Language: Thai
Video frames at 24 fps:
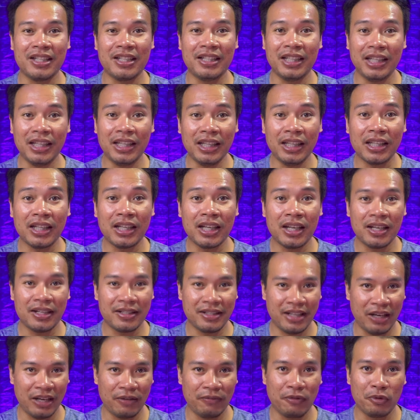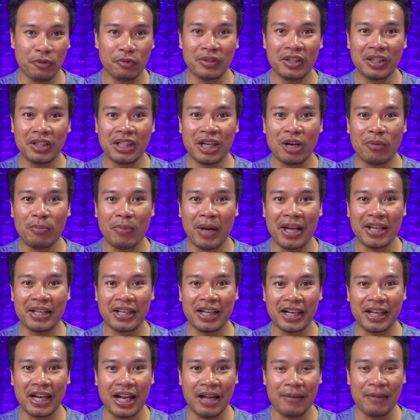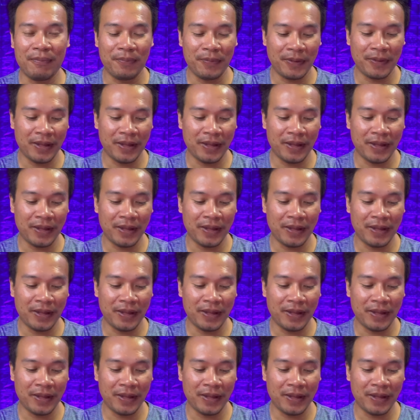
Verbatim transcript: ที่ใส่ฟิลเตอร์เข้าไปนะครับ